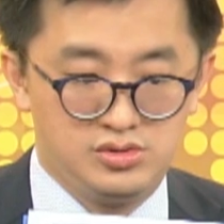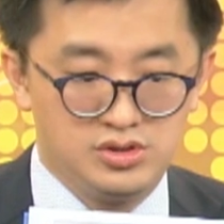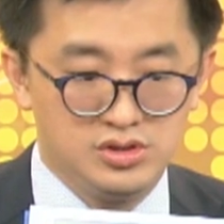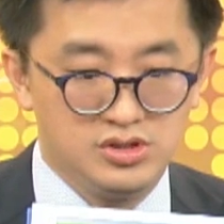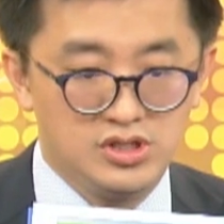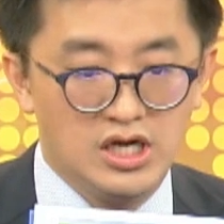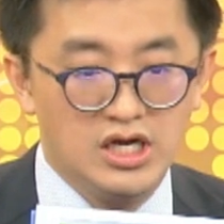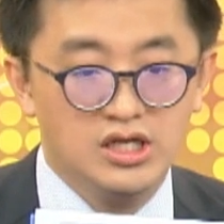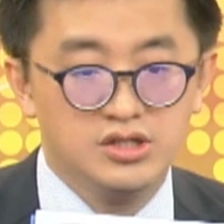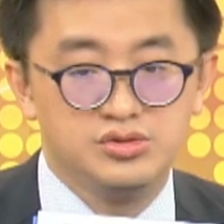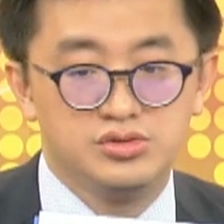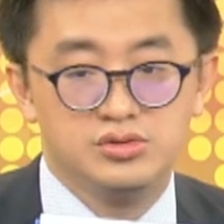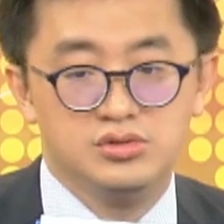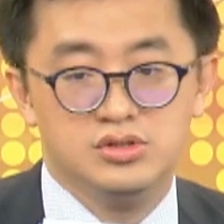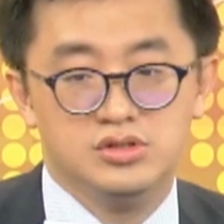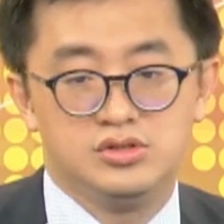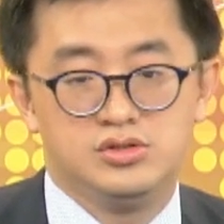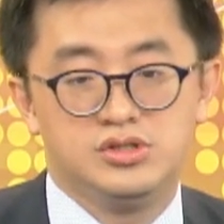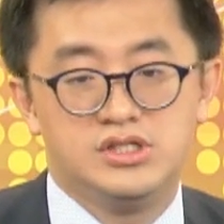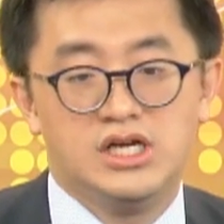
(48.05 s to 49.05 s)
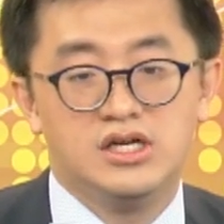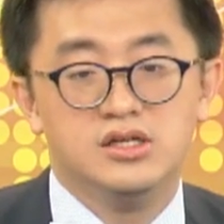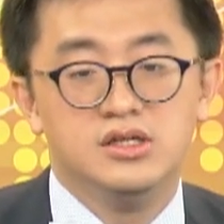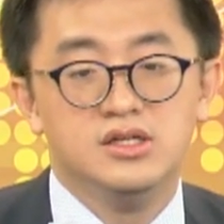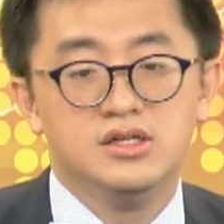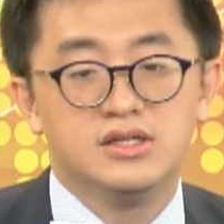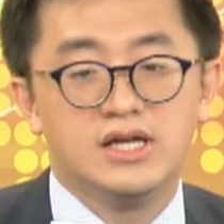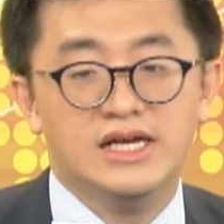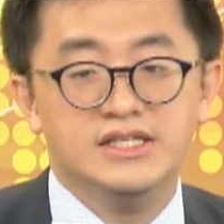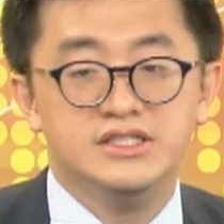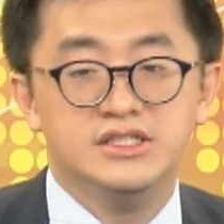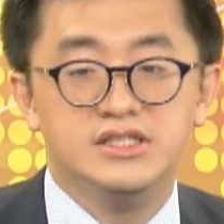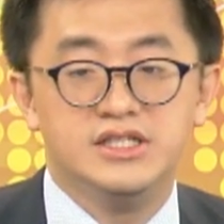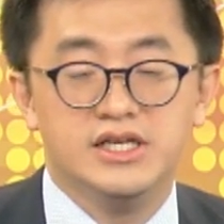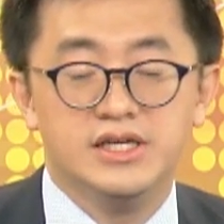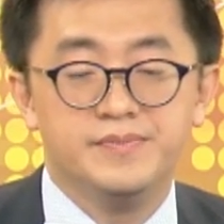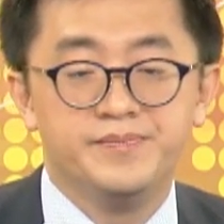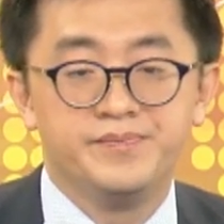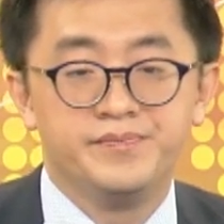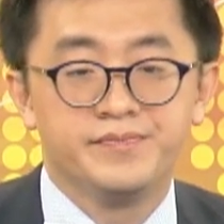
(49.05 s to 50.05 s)
这刚刚举的，就像台积
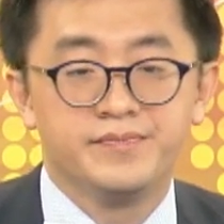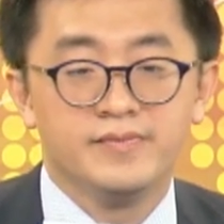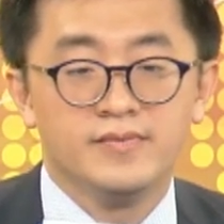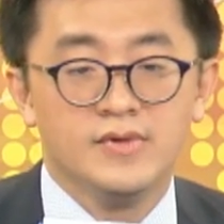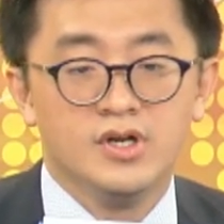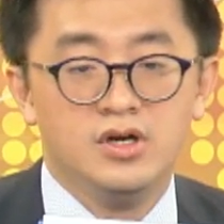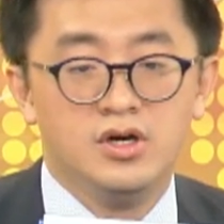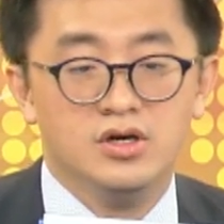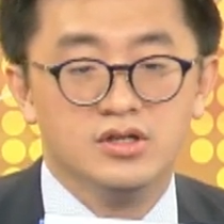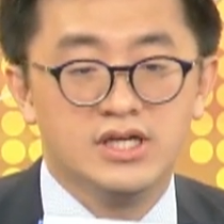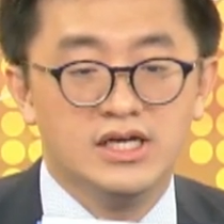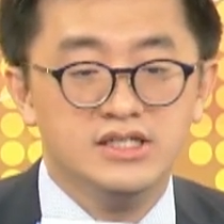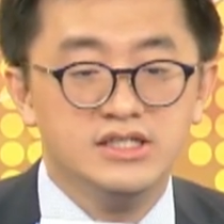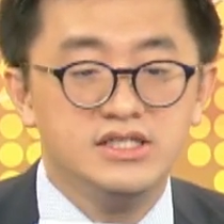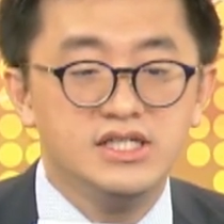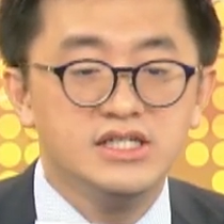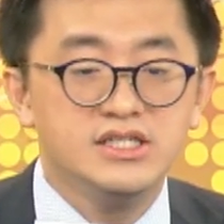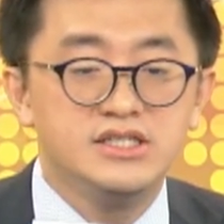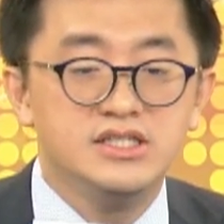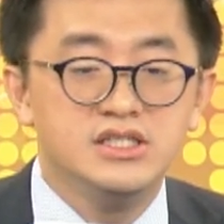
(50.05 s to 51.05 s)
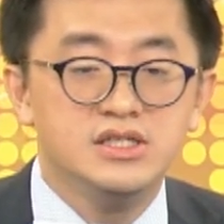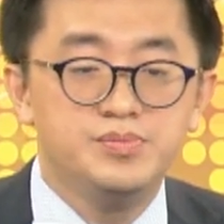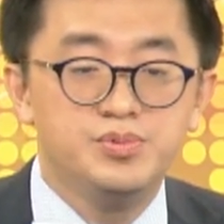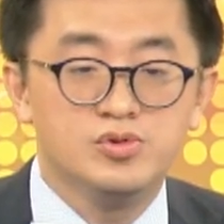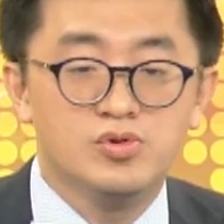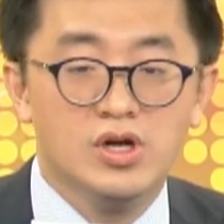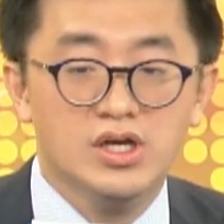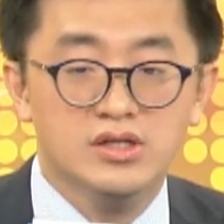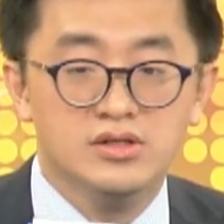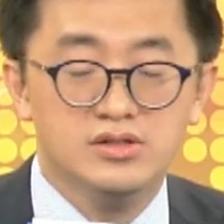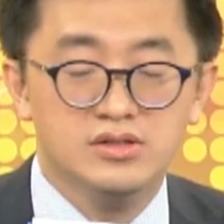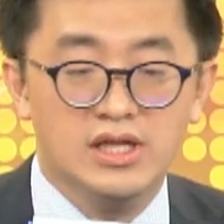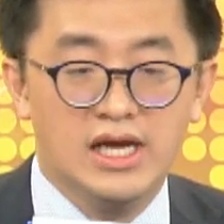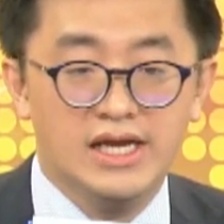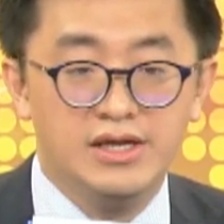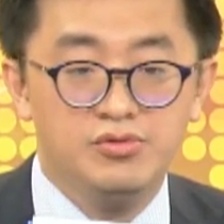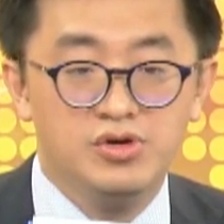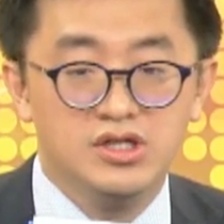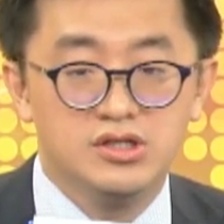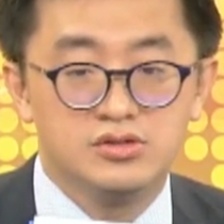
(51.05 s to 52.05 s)
电，哦，台积电其实不管哪
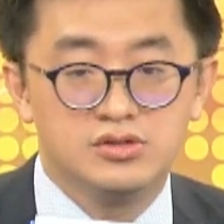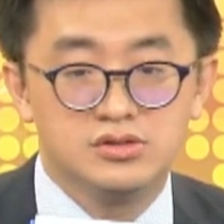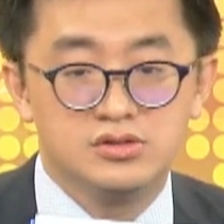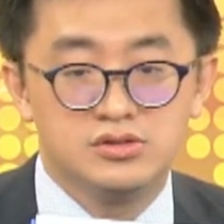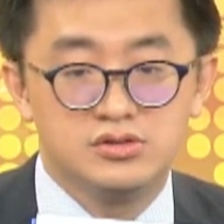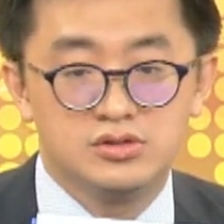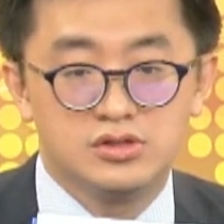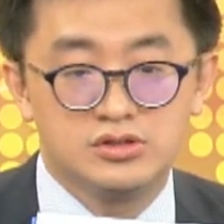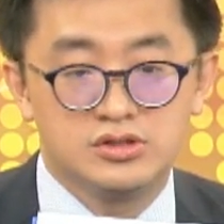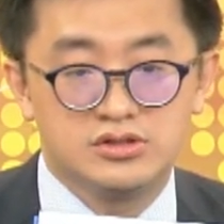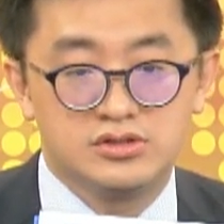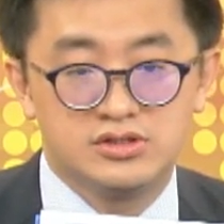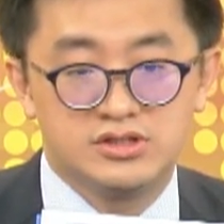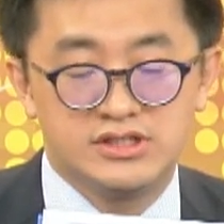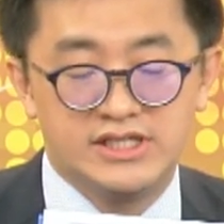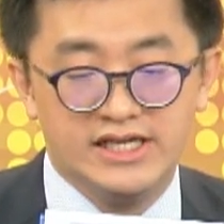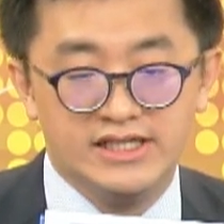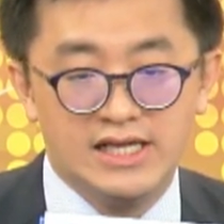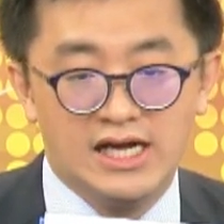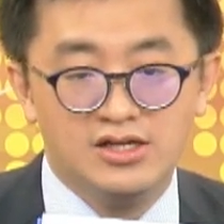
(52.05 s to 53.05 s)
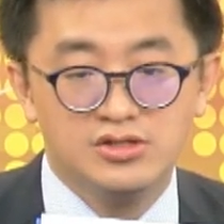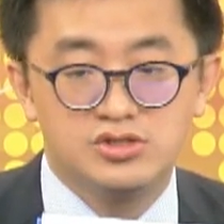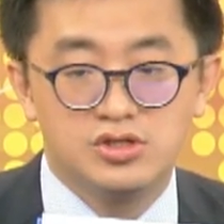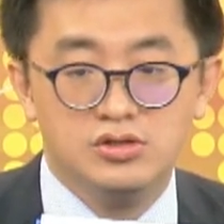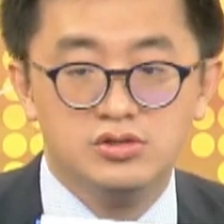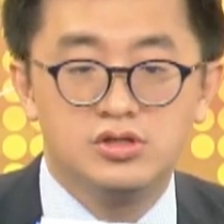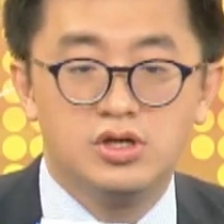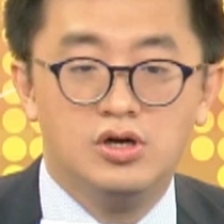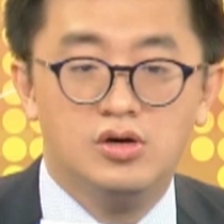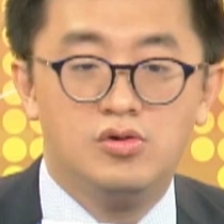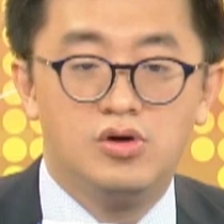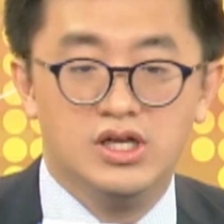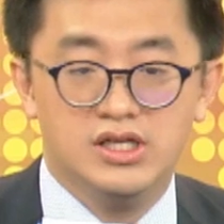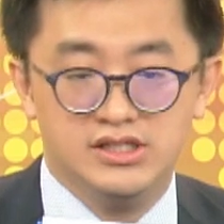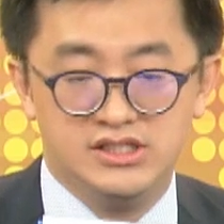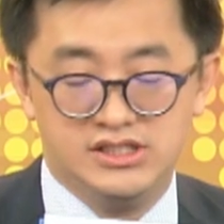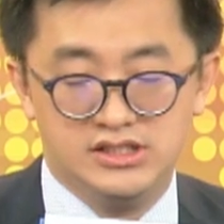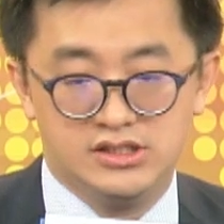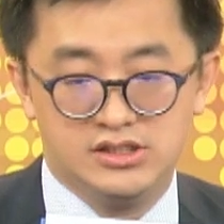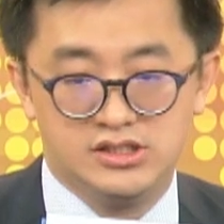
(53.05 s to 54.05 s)
一位谁当总统，换了
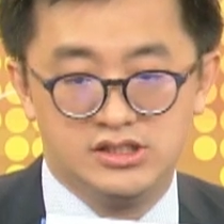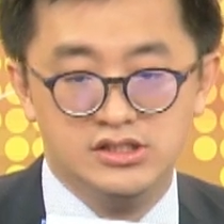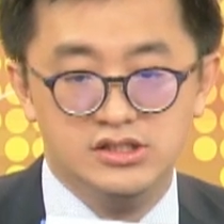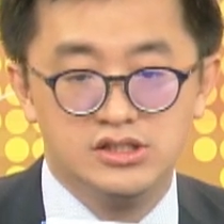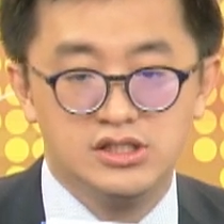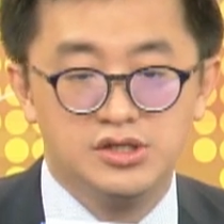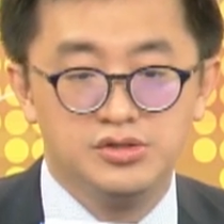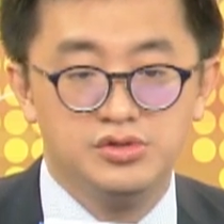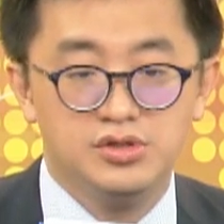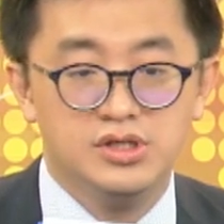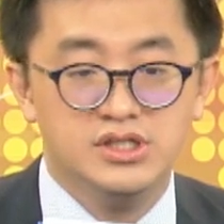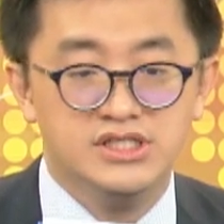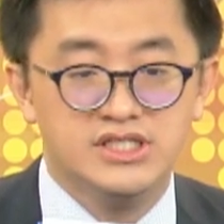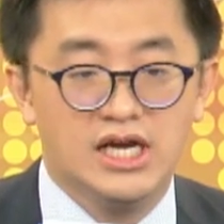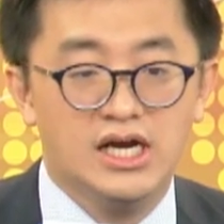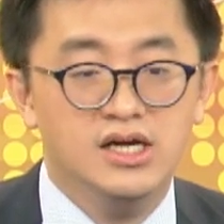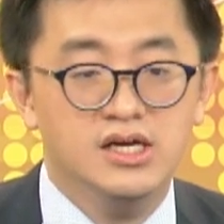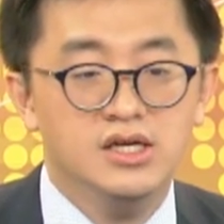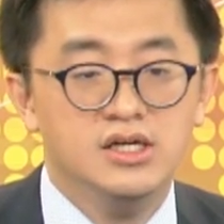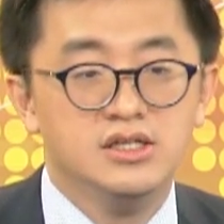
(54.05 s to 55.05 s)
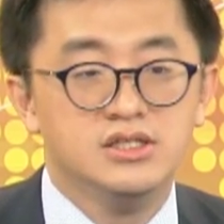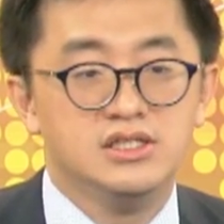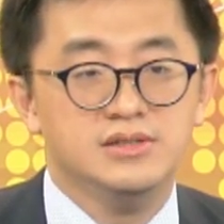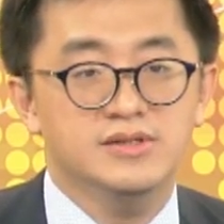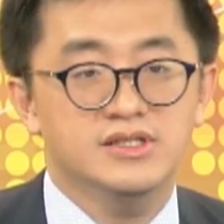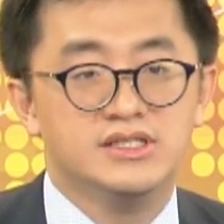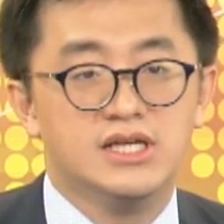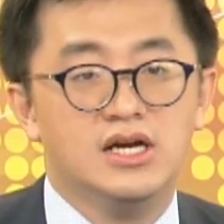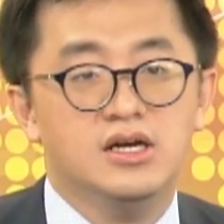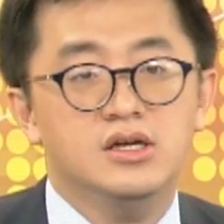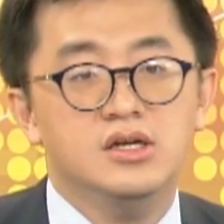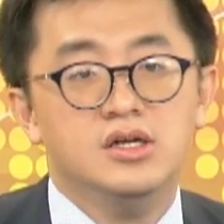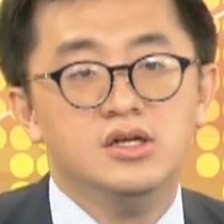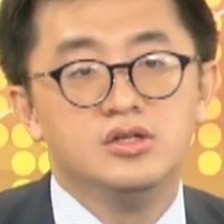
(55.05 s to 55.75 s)
几个行政院长，基本上。